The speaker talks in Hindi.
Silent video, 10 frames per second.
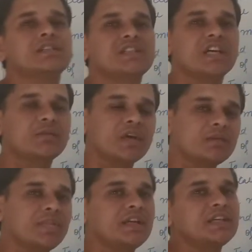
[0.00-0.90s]

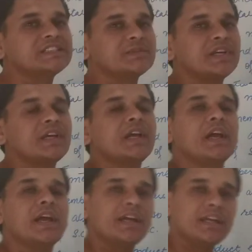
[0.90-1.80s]
चेयरमैन भी इसमें
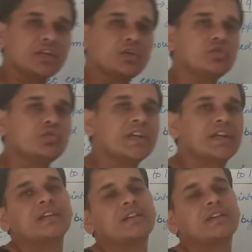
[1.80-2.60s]
इंक्लूड है